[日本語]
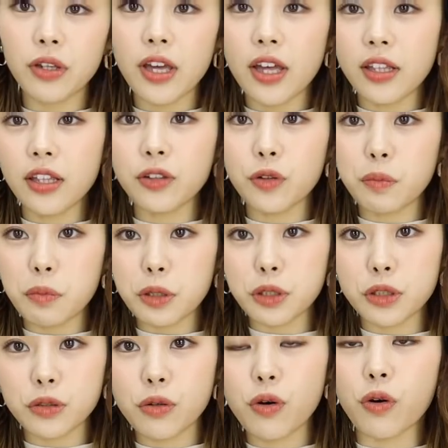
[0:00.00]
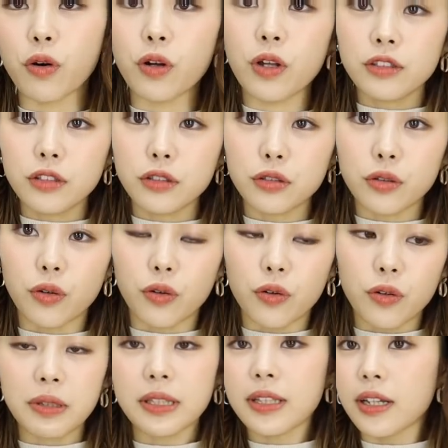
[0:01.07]
計にトップスをちょっと
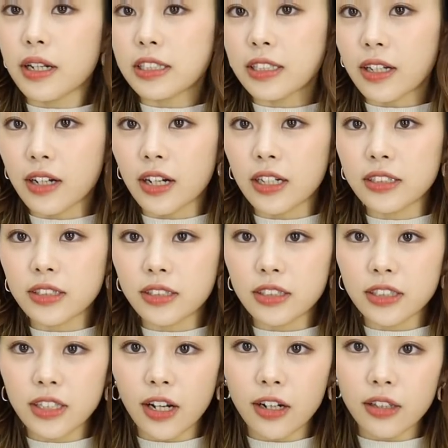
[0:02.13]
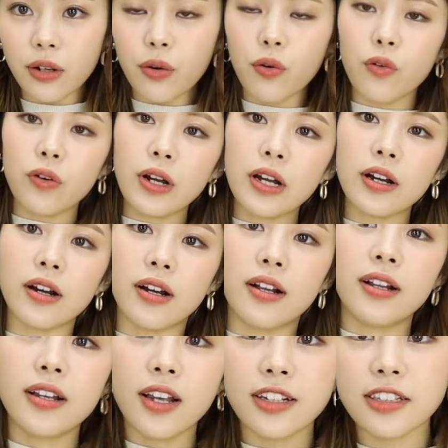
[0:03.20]
ぴったりした感じにしてあげた方が
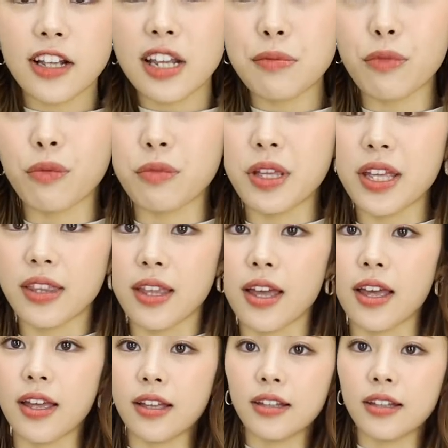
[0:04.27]
華奢にも見えて